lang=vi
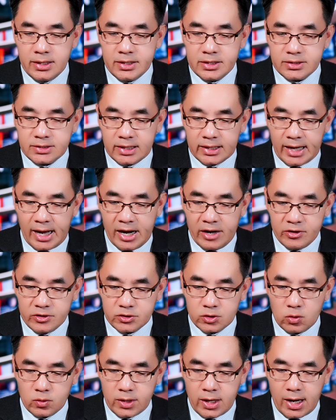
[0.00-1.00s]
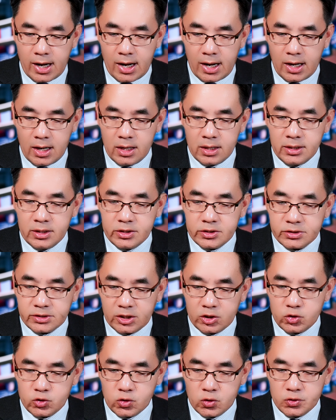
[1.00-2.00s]
sang Arizona,
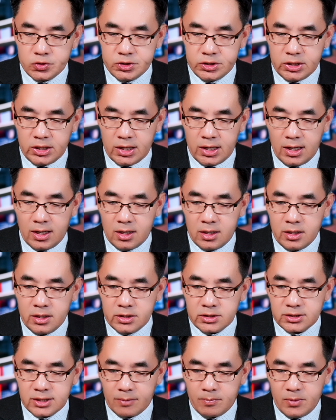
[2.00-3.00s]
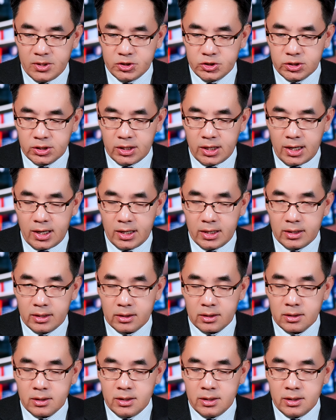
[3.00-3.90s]
sang Georgia, sang Michigan,